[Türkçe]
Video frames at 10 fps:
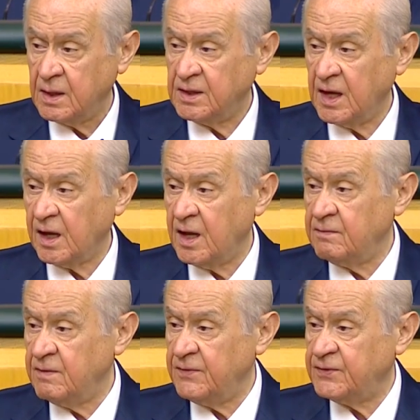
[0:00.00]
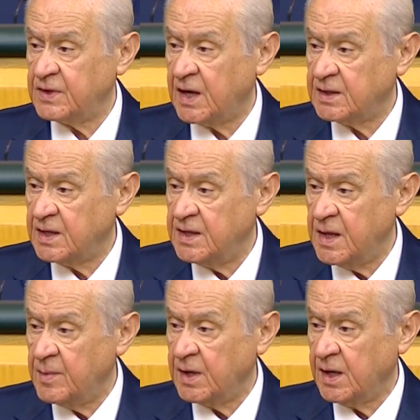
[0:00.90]
yalan ve iftiradan
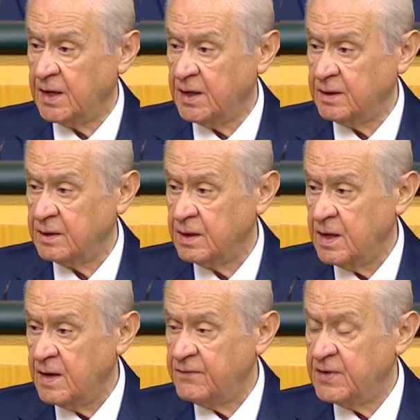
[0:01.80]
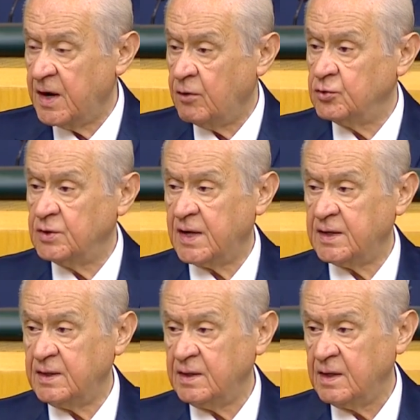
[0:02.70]
nemalanan,
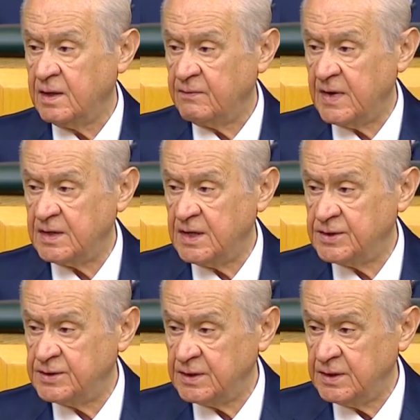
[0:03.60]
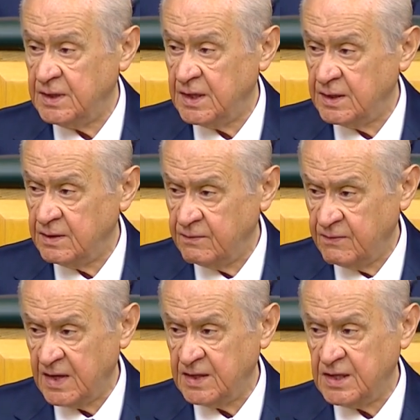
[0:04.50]
firavunları ve, Yezi,
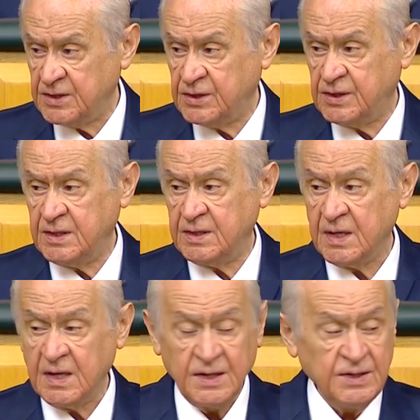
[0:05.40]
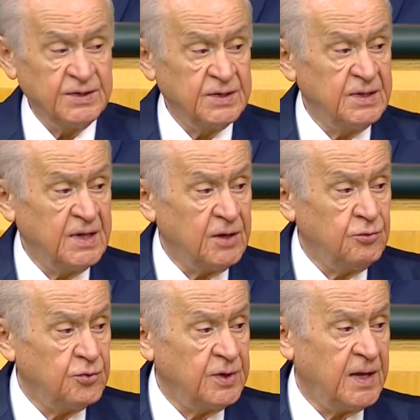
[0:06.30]
ve Yezid'in izinden
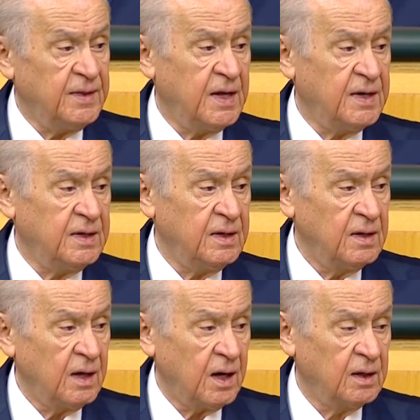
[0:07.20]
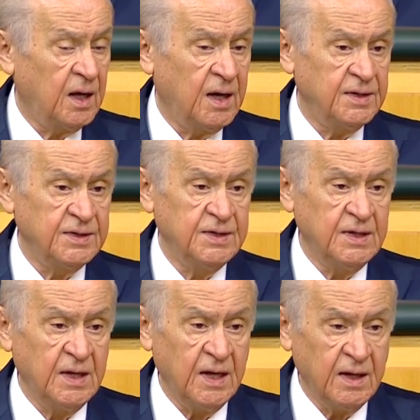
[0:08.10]
yürüyenleri Allah'ın
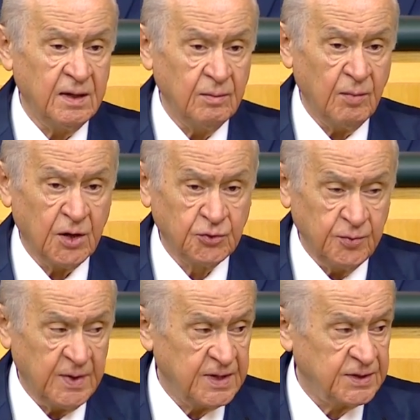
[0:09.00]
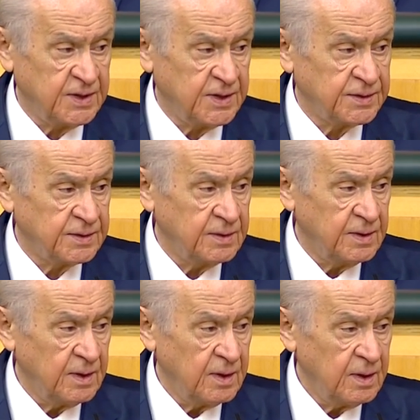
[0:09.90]
izniyle mahcup edeceğiz.
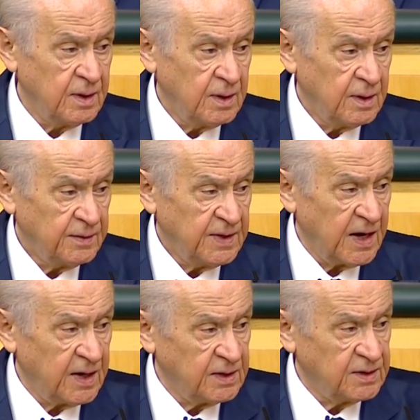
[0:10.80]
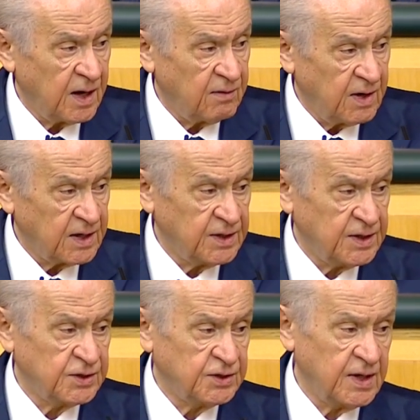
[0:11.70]
Değerli dava
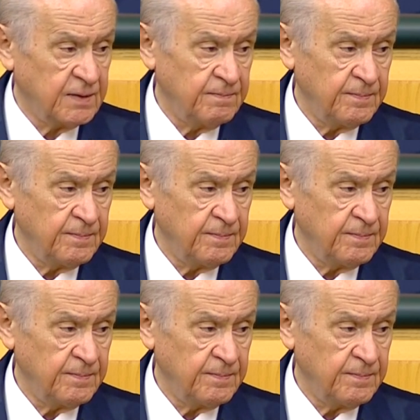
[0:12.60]
arkadaşlarım,